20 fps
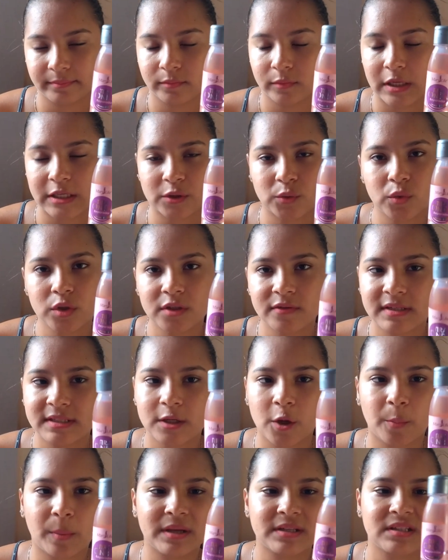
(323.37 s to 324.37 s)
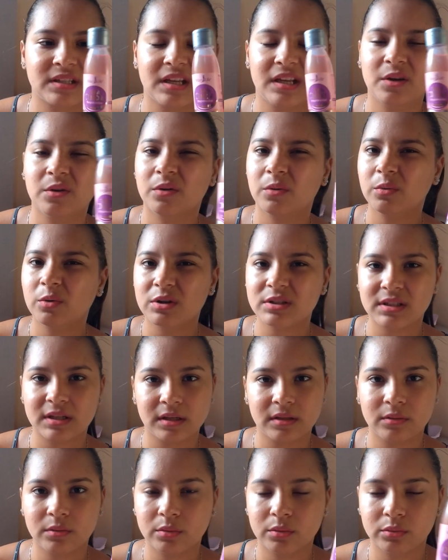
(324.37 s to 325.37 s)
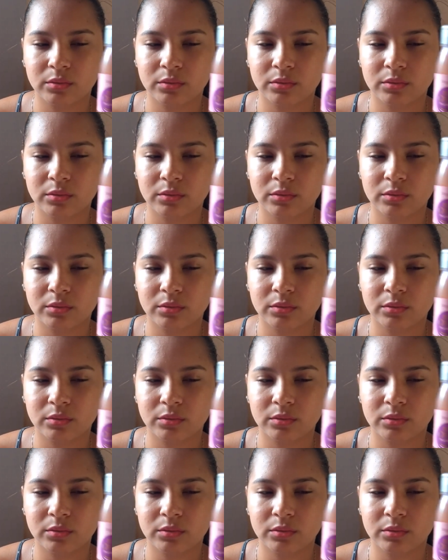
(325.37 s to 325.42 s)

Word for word: As duas vezes que eu passei, eu não gostei do,